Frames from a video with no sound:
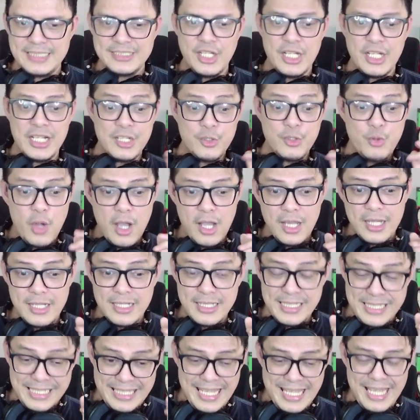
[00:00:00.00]
Sekarang gue akan
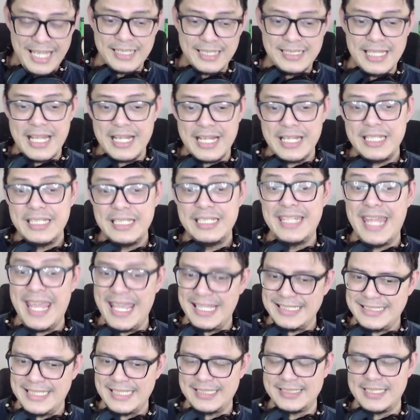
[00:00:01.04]
react dari Day
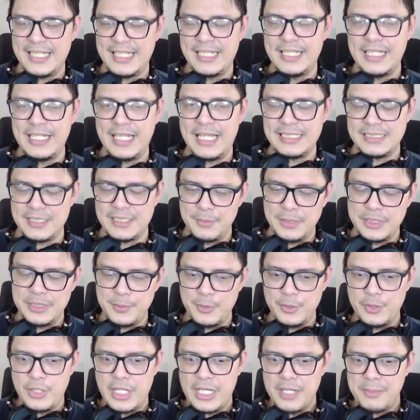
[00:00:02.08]
6 lagi nih guys.
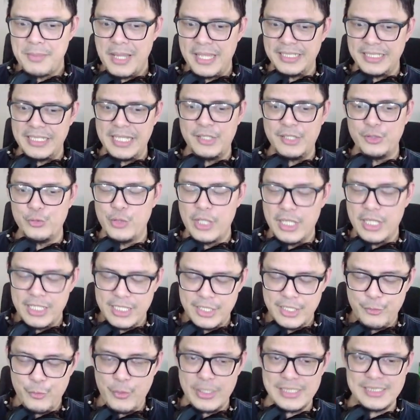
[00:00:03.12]
Teman-teman dari My Day itu udah
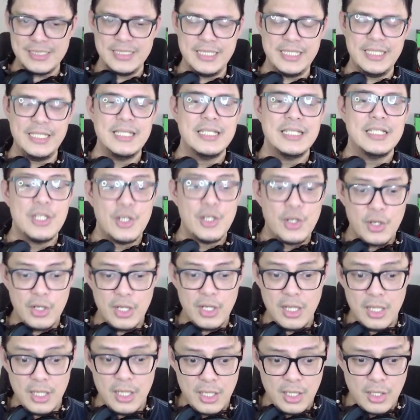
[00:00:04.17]
nge-request di
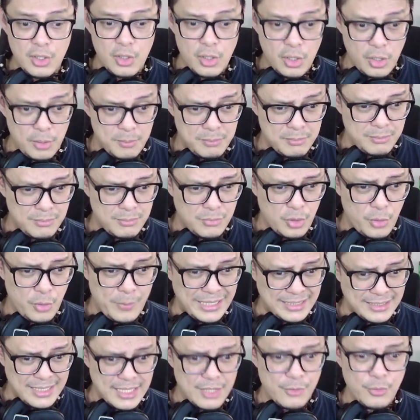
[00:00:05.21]
uh, kolom
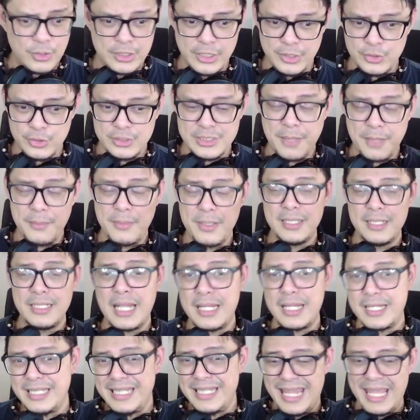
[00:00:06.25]
komentar waktu itu sama
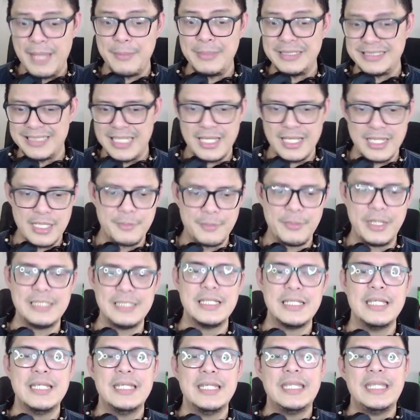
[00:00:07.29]
dari DM Instagram guys.
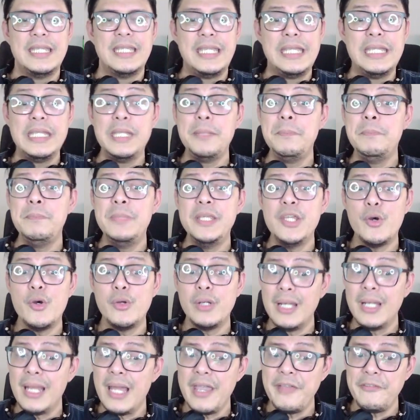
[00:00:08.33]
Ini
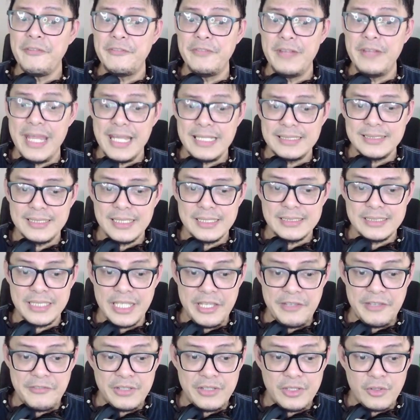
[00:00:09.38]
Beyond Life Day 6
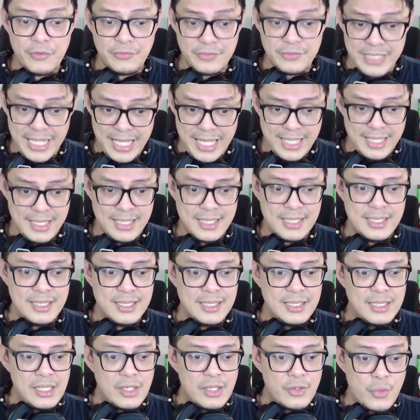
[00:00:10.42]
Event of Day
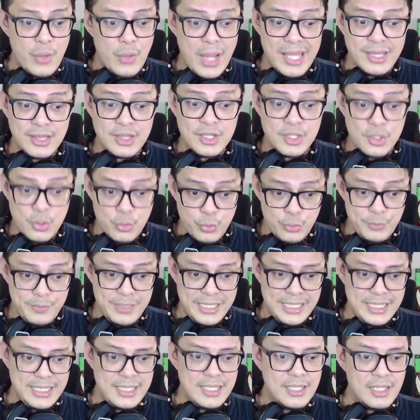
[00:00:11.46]
Right Through
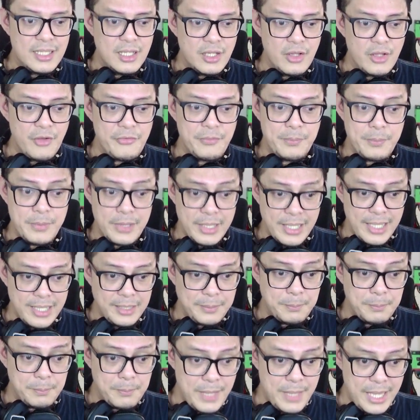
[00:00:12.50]
Me Love Parade
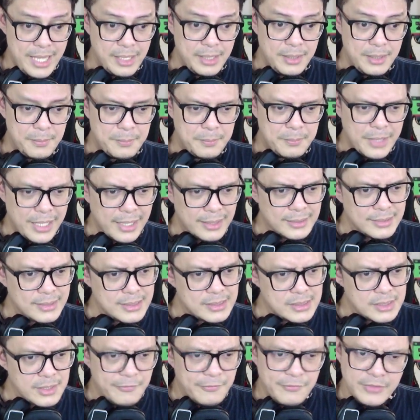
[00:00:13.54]
Band
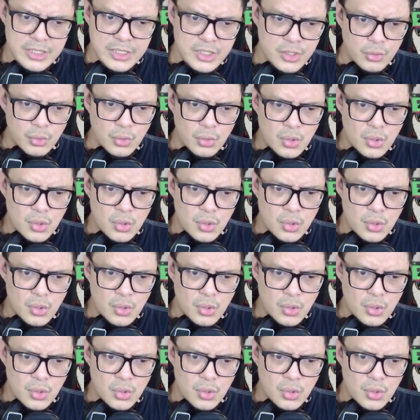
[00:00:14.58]
Practice Video.